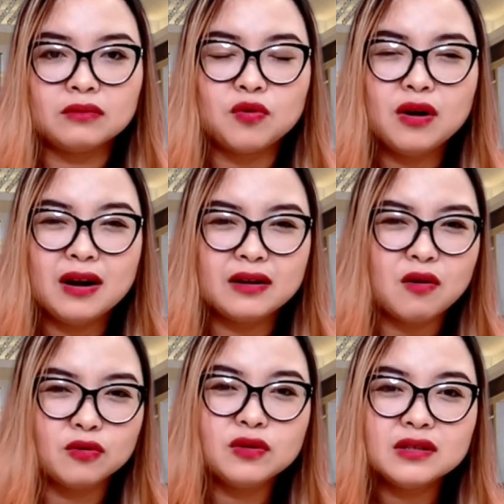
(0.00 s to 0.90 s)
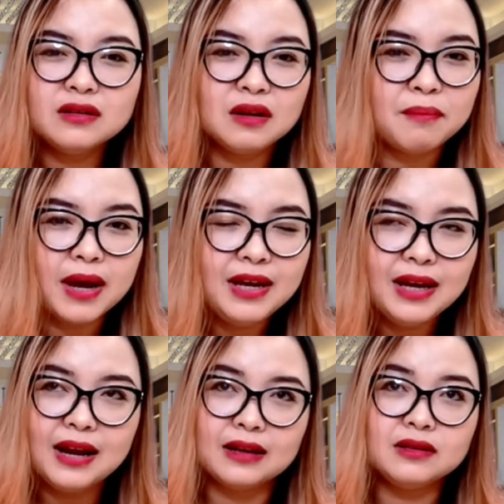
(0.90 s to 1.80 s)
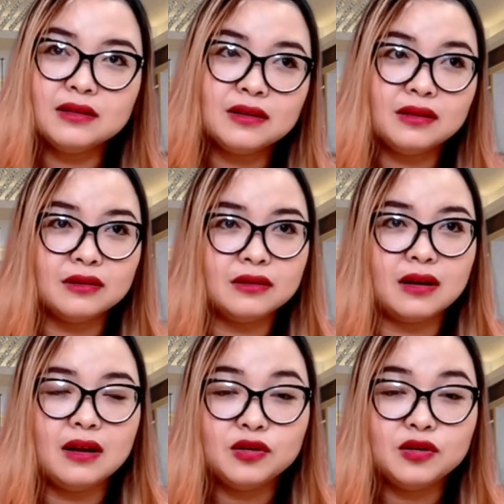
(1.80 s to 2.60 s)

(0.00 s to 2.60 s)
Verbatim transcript: của nó là đồ xuất xứ từ Mỹ hay là xuất xứ từ ờ,